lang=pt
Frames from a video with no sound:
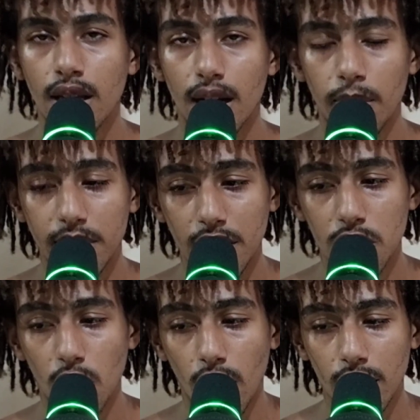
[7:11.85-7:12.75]
Camisa de
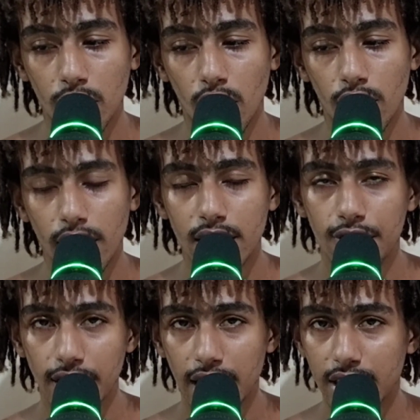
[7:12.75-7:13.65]
jogador é
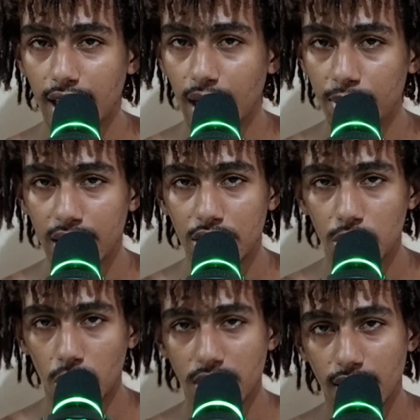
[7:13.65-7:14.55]
diferente da camisa de
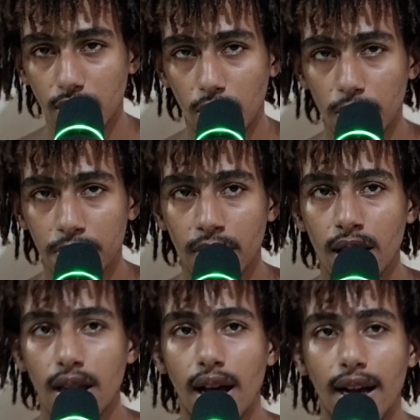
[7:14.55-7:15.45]
torcedor.
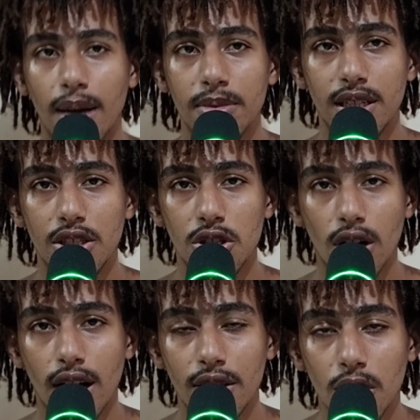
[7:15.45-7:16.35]
A camisa de
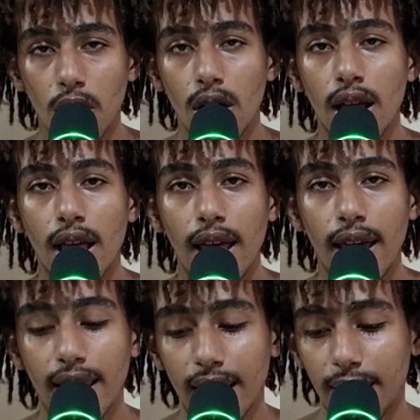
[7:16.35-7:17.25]
jogador,
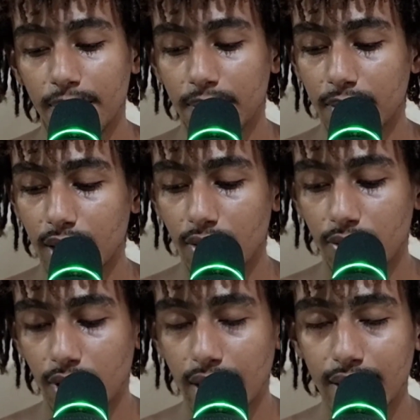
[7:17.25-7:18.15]
ela
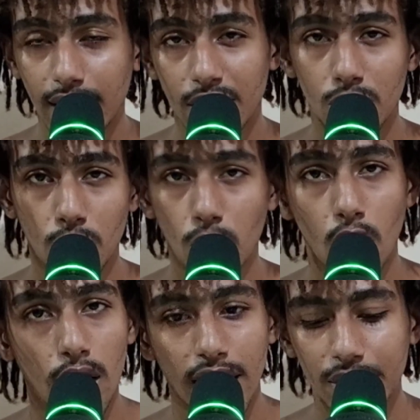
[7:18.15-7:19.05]
vai ter tudo
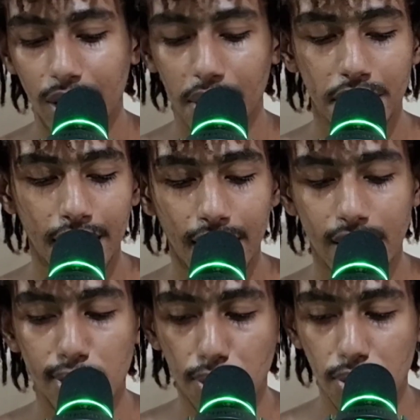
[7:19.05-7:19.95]
colado, ela não tem nada
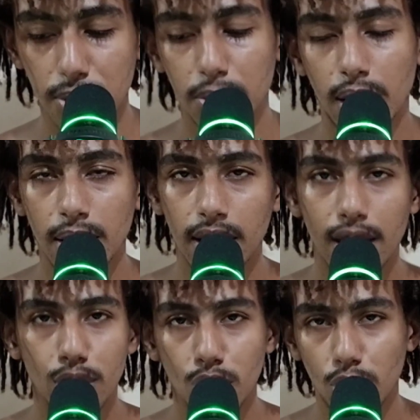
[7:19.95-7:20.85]
de costura, é
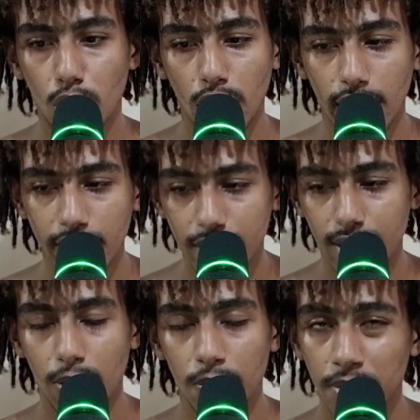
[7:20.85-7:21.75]
tudo colado,
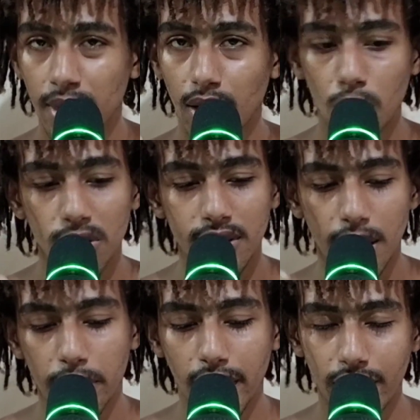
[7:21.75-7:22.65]
então com o
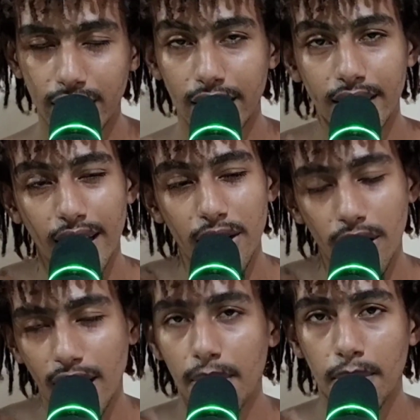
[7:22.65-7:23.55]
tempo ela vai
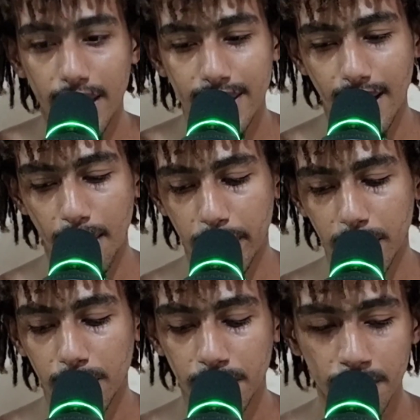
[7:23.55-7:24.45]
deteriorar mais rápido.